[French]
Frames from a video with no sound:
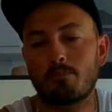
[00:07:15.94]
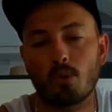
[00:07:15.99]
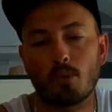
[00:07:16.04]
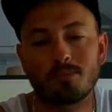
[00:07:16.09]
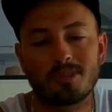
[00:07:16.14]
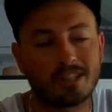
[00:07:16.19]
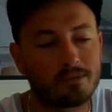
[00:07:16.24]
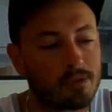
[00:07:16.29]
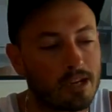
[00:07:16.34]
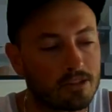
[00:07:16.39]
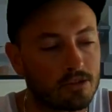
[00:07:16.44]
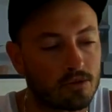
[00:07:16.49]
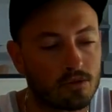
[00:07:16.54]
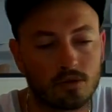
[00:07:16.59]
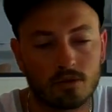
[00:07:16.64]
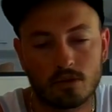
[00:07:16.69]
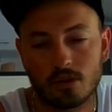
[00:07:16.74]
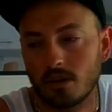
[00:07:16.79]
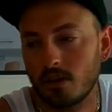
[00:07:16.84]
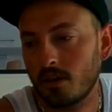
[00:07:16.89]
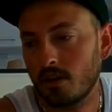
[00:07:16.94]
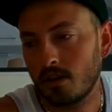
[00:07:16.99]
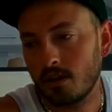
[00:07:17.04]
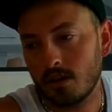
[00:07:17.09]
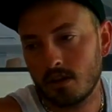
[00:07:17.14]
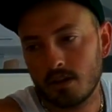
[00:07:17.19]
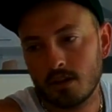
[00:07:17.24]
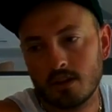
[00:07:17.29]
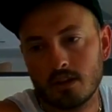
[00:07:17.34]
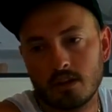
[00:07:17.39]
bon petit bâton,
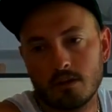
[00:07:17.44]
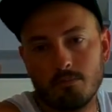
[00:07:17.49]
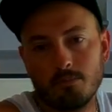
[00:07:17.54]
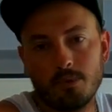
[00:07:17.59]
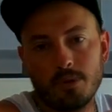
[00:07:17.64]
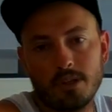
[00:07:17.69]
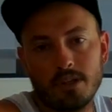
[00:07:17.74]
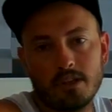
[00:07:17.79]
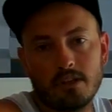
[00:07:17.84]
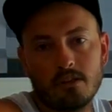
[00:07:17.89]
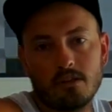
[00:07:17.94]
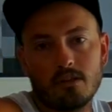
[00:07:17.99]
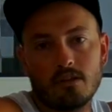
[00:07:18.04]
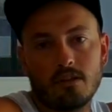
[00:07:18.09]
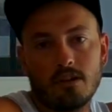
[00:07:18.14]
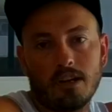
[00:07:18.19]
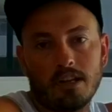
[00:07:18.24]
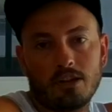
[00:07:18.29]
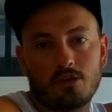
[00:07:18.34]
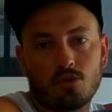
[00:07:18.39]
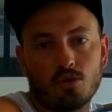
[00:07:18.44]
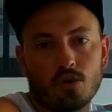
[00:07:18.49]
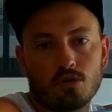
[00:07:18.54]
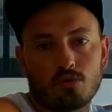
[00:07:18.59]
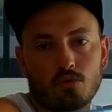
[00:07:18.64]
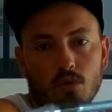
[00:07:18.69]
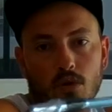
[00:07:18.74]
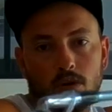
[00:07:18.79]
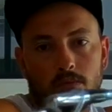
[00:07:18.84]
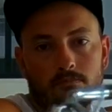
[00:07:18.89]
mais euh, elle est
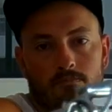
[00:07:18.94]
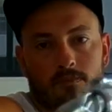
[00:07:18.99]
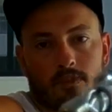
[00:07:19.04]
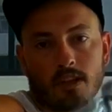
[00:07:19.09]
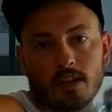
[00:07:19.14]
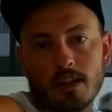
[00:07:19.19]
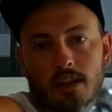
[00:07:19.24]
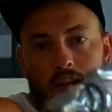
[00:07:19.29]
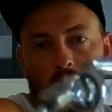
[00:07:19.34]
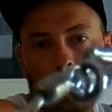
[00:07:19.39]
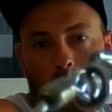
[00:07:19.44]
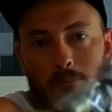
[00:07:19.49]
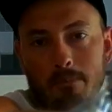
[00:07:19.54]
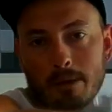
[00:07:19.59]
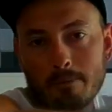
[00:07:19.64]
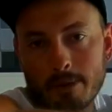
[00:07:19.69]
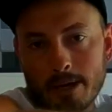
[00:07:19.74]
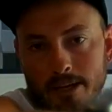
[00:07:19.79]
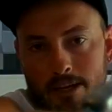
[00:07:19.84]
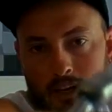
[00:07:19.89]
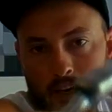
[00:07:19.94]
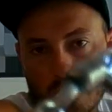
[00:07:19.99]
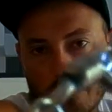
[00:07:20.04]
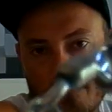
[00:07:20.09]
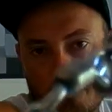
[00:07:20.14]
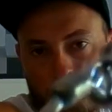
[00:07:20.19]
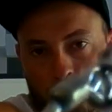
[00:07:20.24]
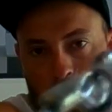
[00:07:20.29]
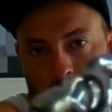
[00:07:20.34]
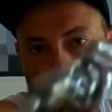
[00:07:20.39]
courte quoi. La même
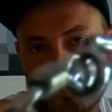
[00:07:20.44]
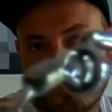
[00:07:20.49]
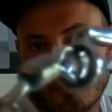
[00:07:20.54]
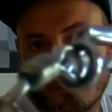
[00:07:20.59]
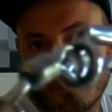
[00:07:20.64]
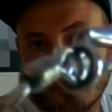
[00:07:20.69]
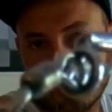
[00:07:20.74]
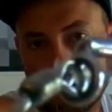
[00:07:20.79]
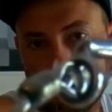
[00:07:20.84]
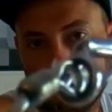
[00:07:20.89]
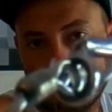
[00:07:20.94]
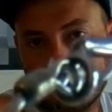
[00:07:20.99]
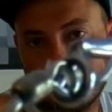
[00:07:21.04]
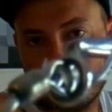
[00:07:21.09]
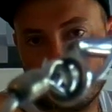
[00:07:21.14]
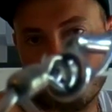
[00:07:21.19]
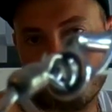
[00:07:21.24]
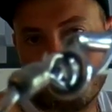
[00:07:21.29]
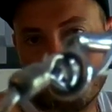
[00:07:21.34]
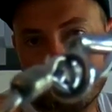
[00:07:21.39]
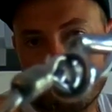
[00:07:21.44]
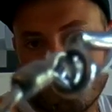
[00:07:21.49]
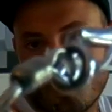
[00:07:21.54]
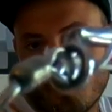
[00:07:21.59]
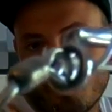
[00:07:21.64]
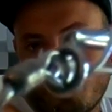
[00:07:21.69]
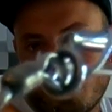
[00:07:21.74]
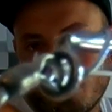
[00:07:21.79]
agrafe, euh, le même nœud au